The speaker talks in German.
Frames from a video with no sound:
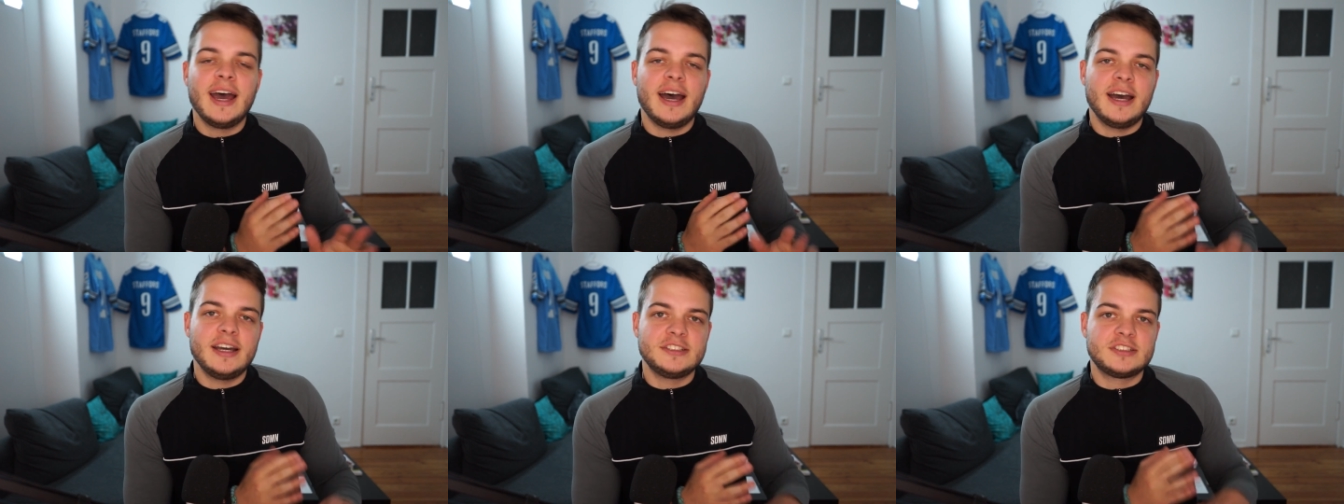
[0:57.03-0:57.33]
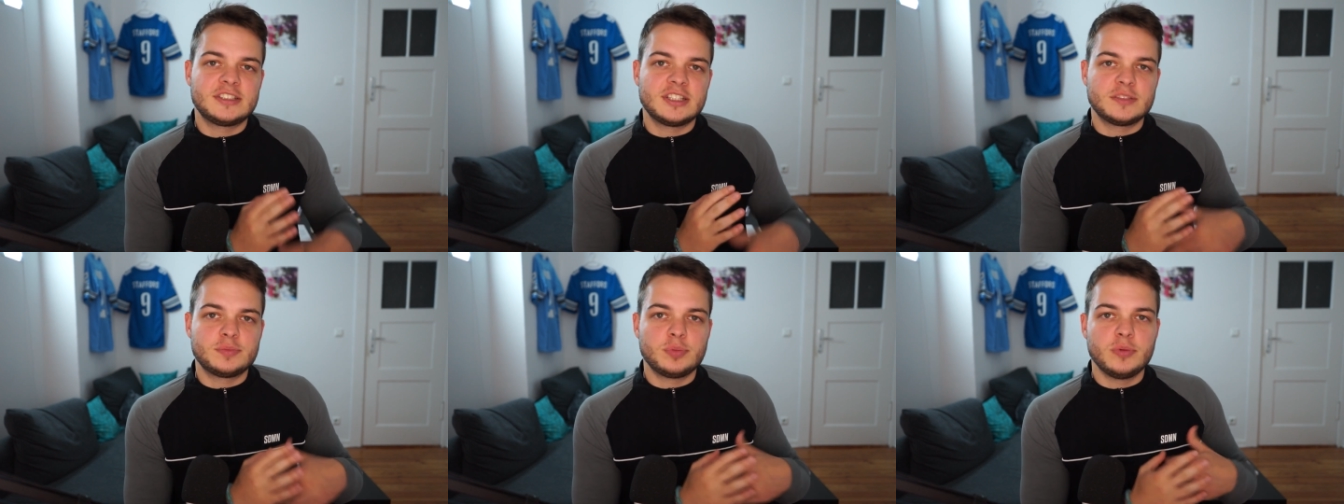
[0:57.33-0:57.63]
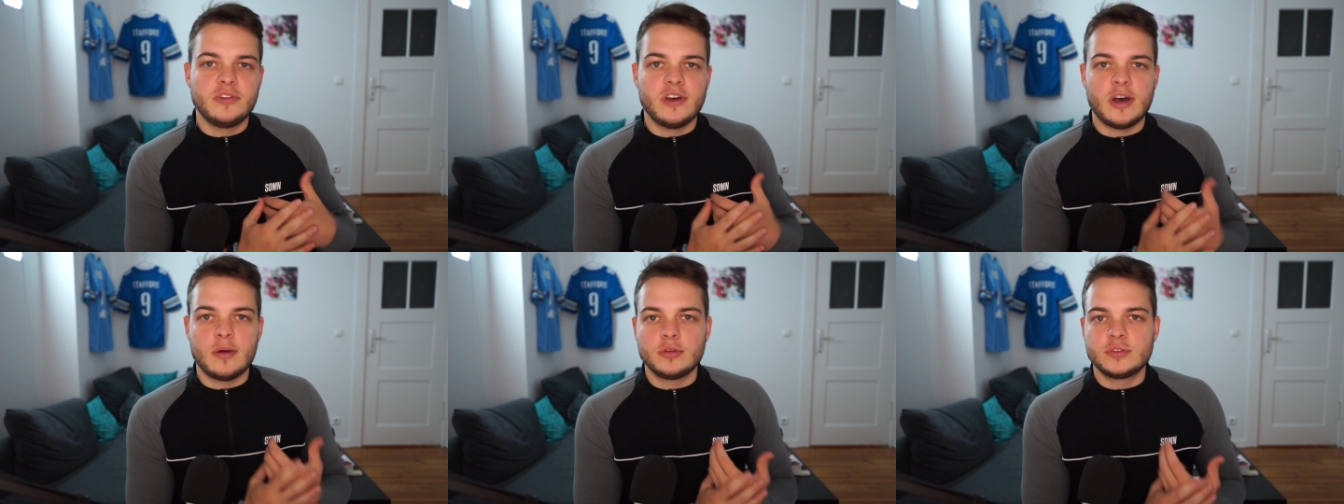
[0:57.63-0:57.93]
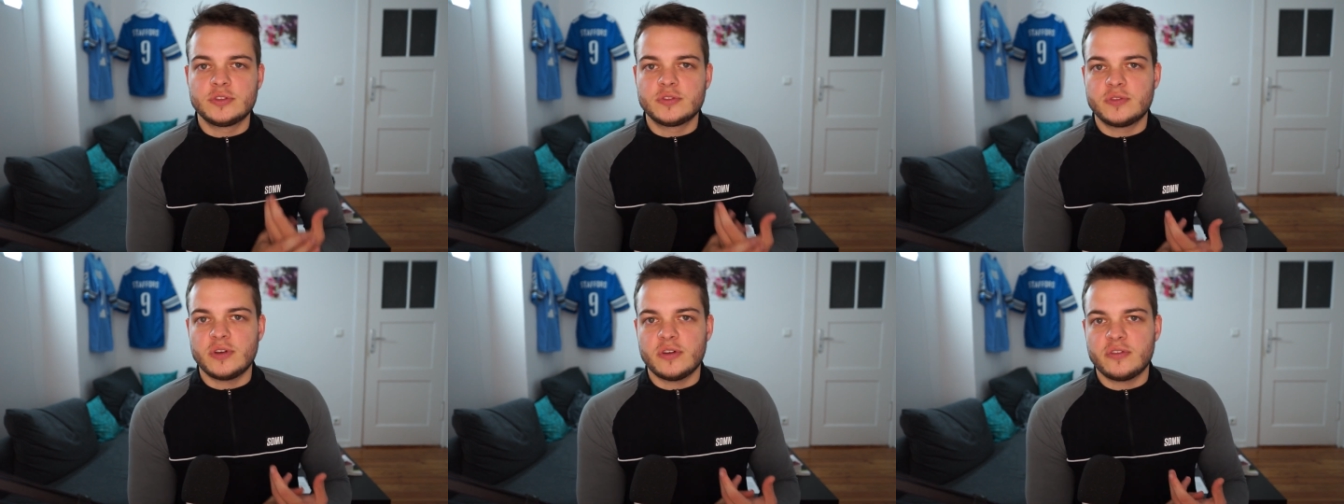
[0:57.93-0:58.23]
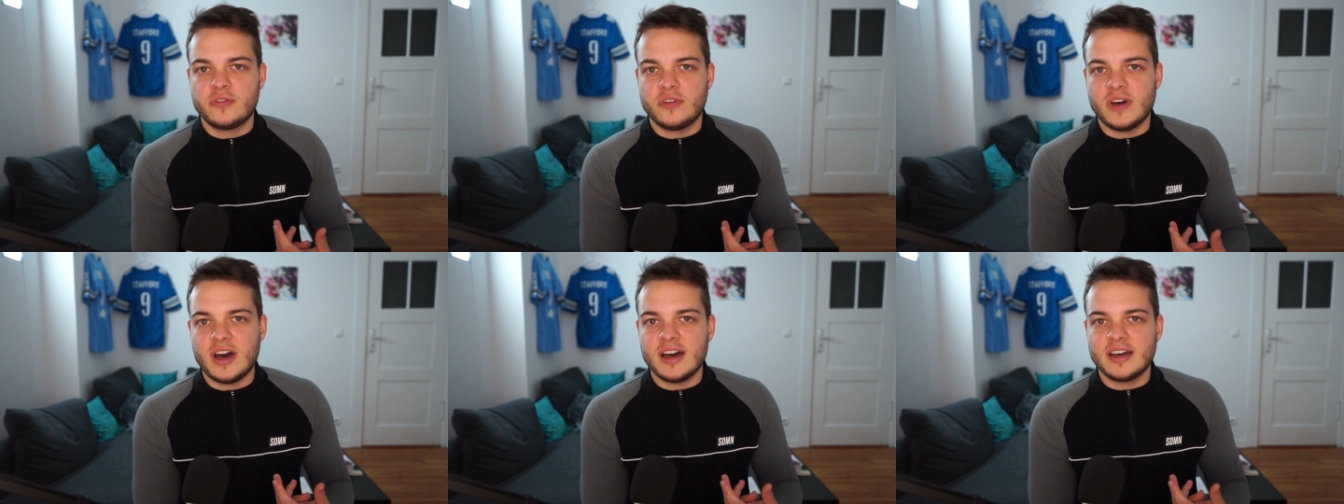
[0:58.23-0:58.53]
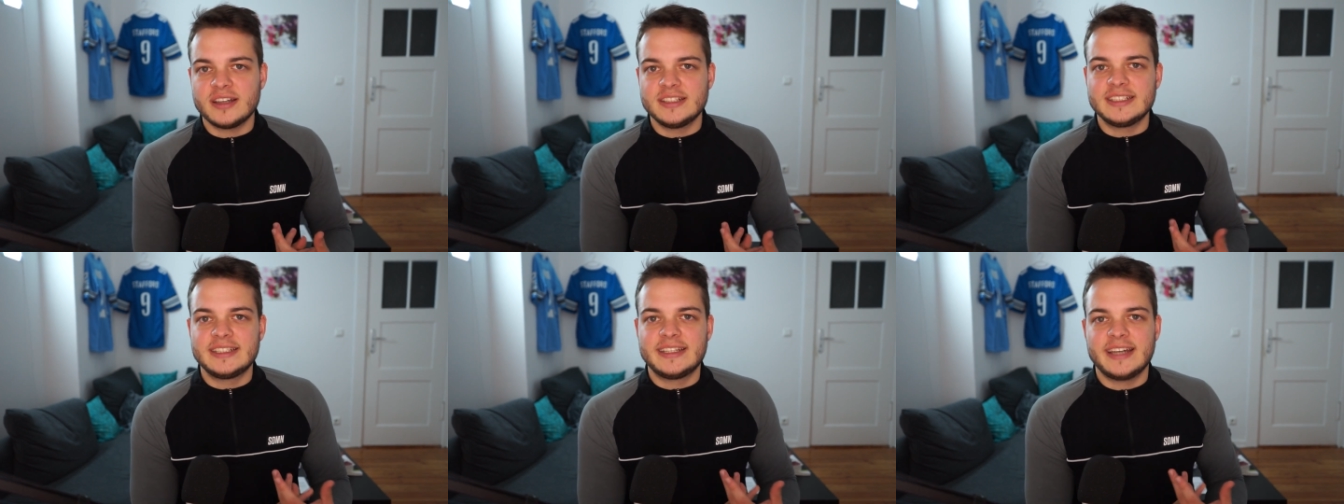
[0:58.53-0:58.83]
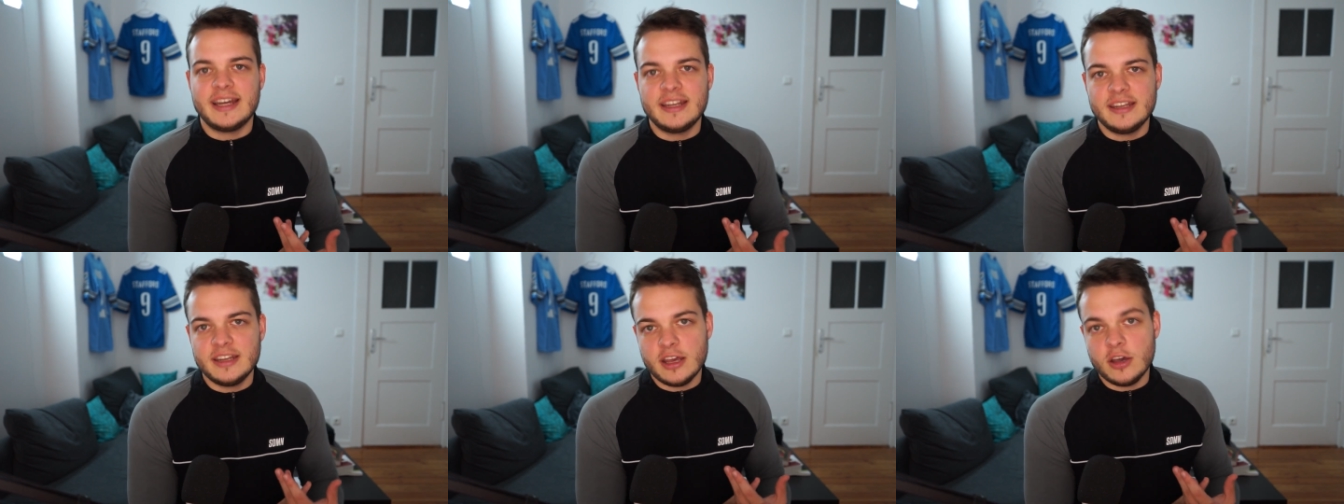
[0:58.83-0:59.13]
heißt das Bewerbungsverfahren
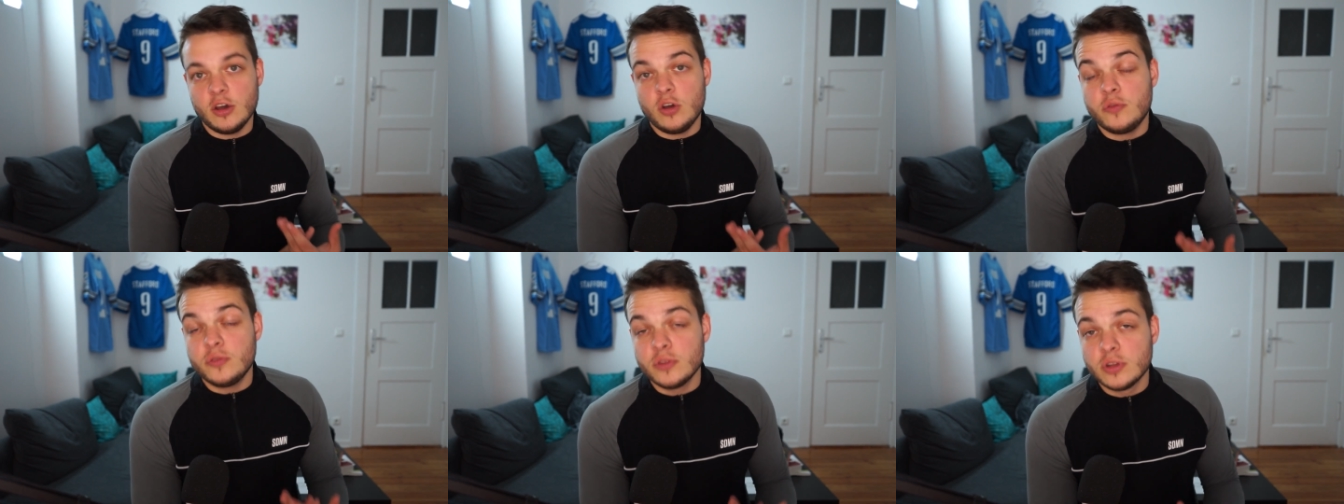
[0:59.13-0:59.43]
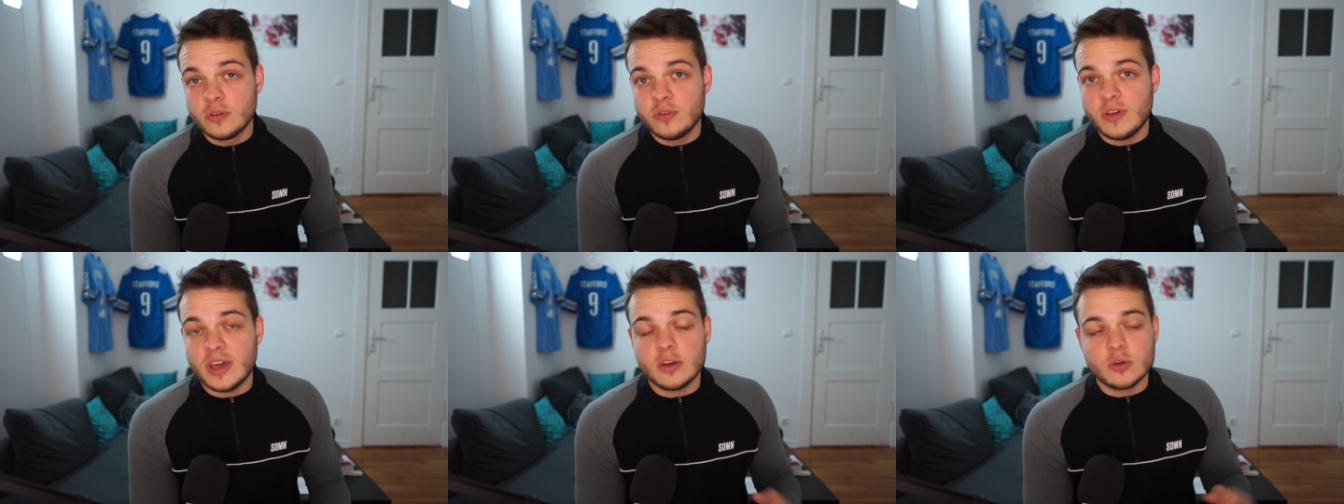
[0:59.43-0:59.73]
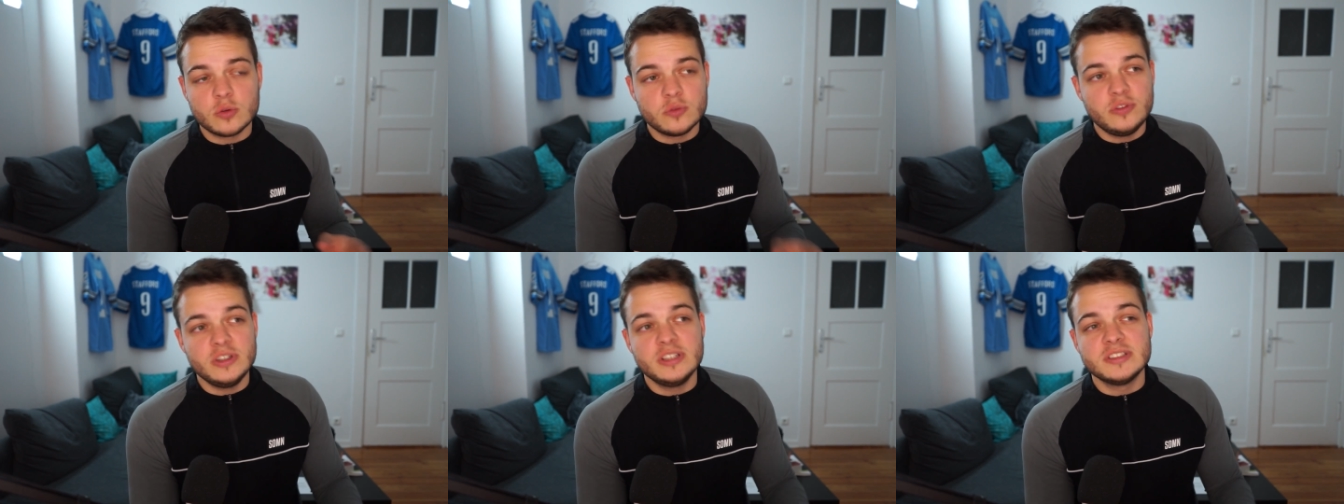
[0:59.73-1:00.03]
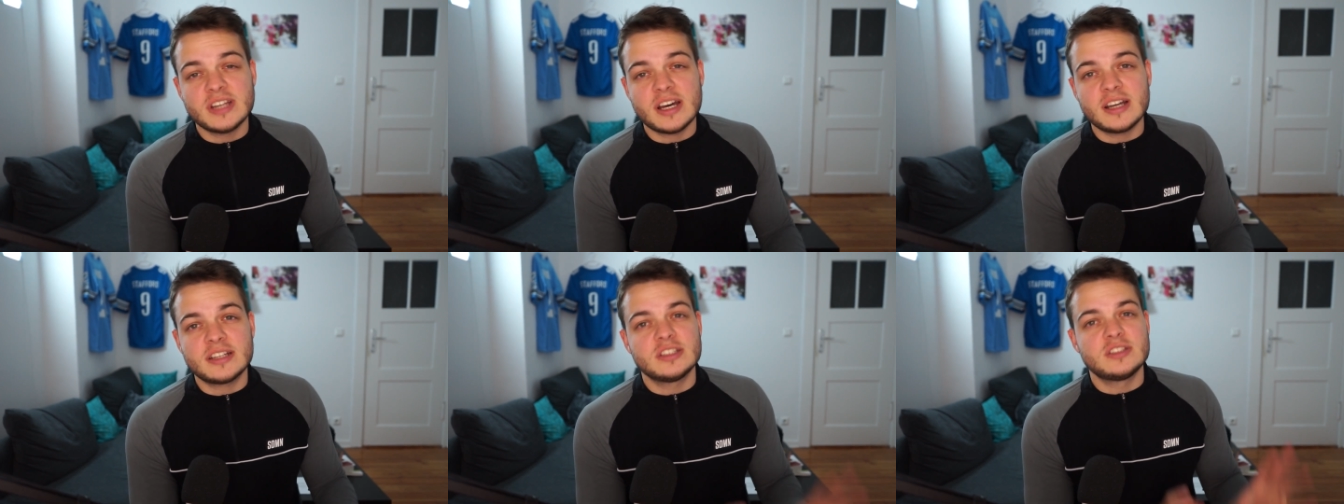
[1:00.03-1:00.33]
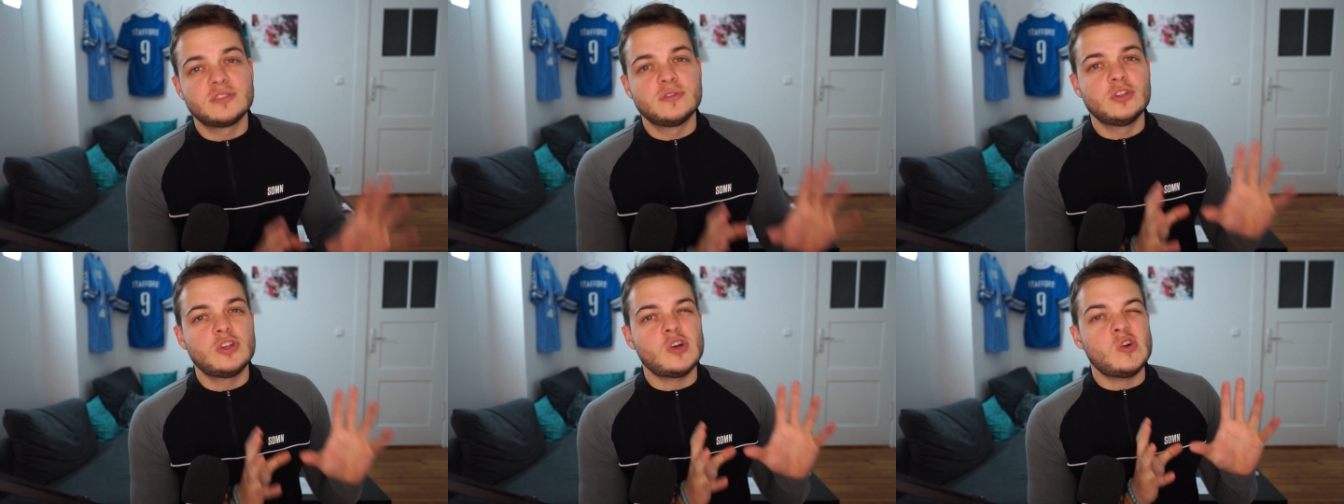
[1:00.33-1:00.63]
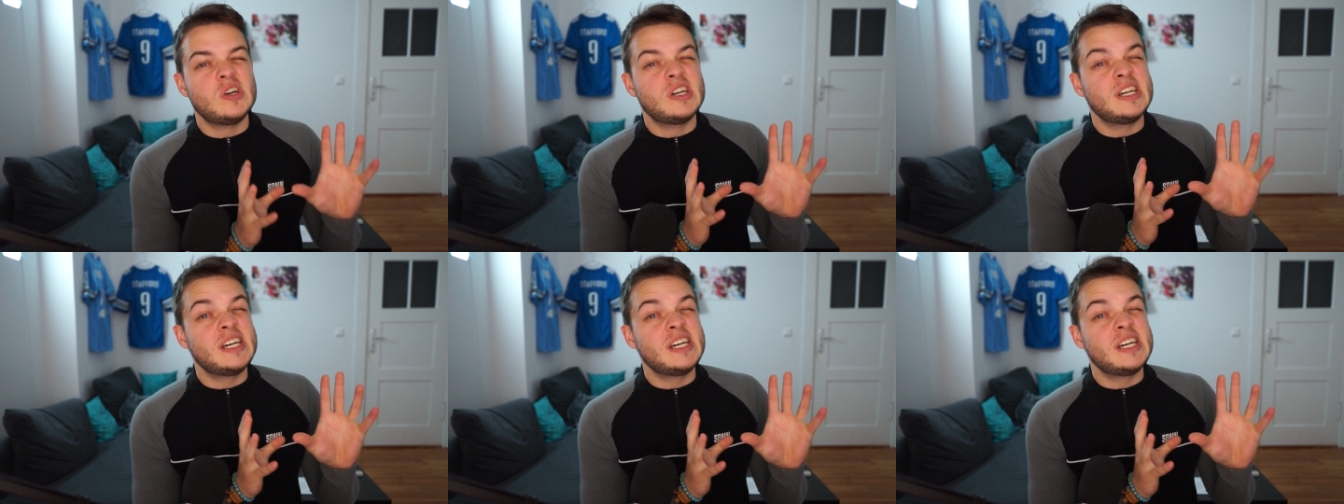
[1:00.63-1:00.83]
kann eröffnet werden. Und wie gesagt, es wird auch